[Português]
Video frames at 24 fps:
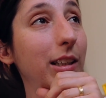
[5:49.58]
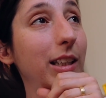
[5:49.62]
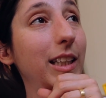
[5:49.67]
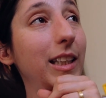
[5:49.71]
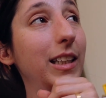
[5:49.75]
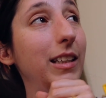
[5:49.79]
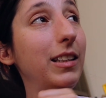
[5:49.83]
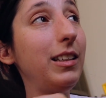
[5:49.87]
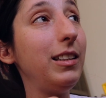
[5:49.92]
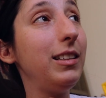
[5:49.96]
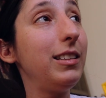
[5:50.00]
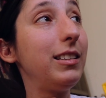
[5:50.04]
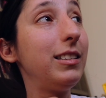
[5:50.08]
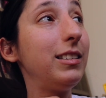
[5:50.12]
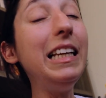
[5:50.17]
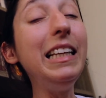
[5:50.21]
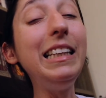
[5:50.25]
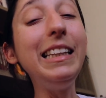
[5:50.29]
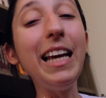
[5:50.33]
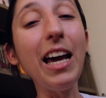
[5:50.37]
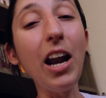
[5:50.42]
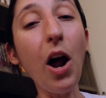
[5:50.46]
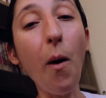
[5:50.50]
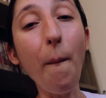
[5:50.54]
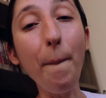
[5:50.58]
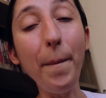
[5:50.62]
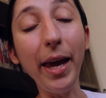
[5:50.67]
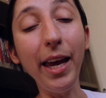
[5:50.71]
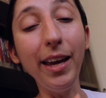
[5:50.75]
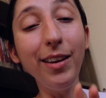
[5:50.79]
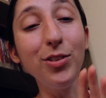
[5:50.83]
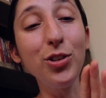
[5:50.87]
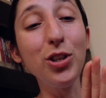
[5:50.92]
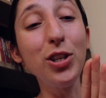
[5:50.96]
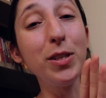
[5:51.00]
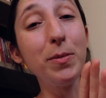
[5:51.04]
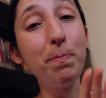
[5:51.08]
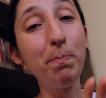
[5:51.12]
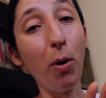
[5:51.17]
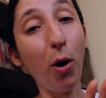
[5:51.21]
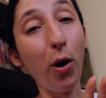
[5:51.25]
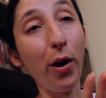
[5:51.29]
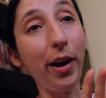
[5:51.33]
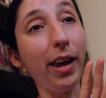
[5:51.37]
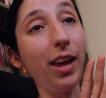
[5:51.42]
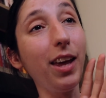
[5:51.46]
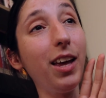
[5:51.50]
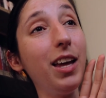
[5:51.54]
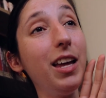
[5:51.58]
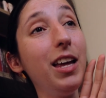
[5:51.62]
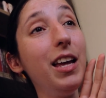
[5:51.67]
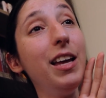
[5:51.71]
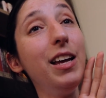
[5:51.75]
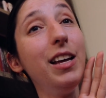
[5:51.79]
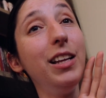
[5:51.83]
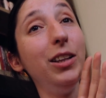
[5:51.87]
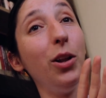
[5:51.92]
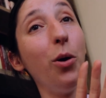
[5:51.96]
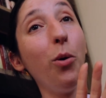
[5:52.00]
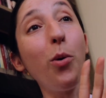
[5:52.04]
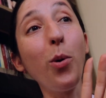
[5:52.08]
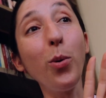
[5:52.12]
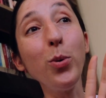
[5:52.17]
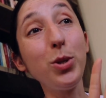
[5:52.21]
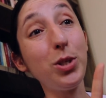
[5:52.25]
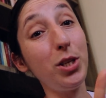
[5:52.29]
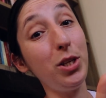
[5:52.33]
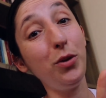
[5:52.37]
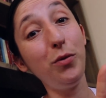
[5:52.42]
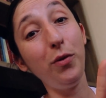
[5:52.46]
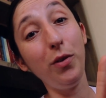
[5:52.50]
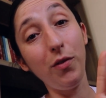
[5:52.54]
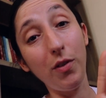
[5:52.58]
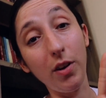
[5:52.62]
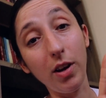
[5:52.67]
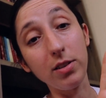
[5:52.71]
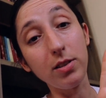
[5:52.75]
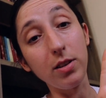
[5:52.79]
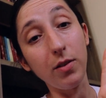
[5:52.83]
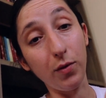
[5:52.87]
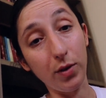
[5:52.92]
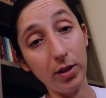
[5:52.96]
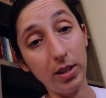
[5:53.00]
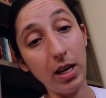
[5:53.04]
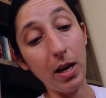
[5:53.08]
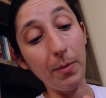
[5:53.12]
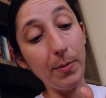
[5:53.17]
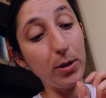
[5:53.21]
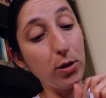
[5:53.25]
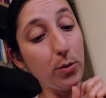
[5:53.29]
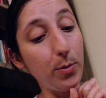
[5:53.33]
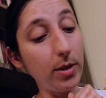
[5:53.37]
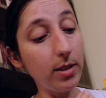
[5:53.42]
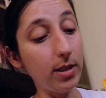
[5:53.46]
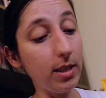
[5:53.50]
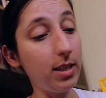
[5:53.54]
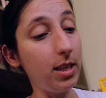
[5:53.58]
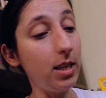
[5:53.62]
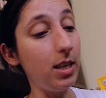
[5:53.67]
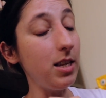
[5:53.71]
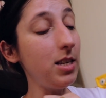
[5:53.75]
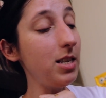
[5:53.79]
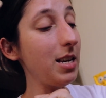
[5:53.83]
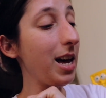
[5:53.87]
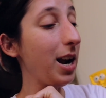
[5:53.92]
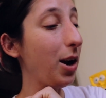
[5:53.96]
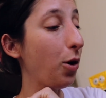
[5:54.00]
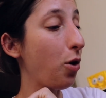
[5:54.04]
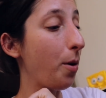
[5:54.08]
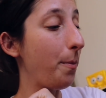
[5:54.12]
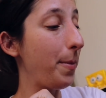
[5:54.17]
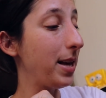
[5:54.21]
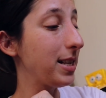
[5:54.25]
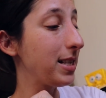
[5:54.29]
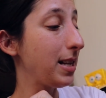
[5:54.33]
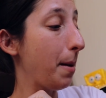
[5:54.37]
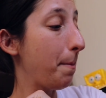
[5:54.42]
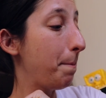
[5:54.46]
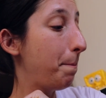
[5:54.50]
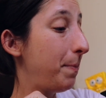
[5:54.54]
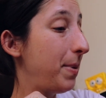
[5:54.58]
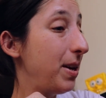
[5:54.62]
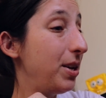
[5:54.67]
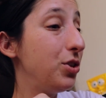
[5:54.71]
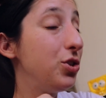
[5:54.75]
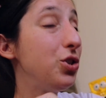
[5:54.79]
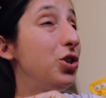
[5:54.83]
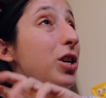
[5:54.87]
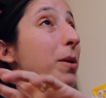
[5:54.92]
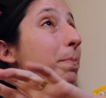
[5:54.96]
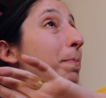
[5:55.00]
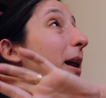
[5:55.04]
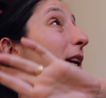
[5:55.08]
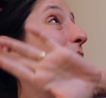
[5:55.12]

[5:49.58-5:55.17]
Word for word: que literalmente expõe não consigo viver sem você, mais ou menos assim. E ela começa a pedir